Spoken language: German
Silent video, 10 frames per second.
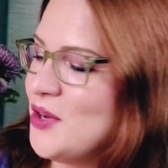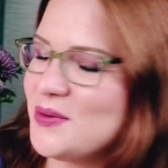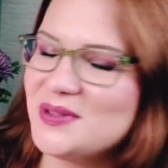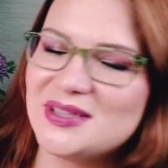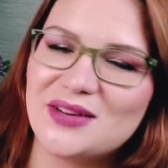
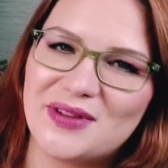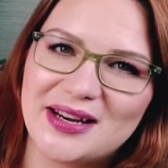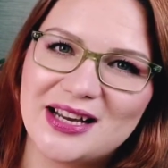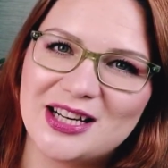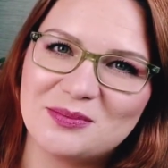Und
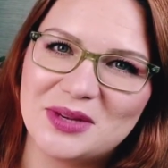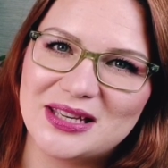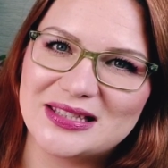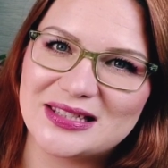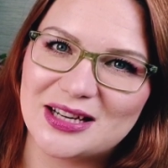Stylevana hat mich
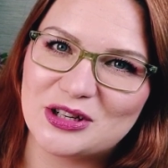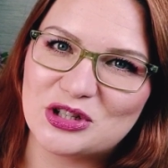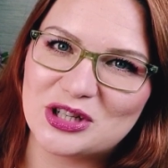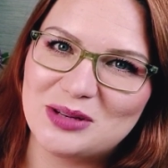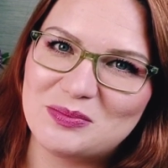jetzt
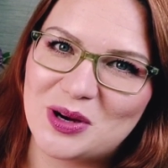angeschrieben,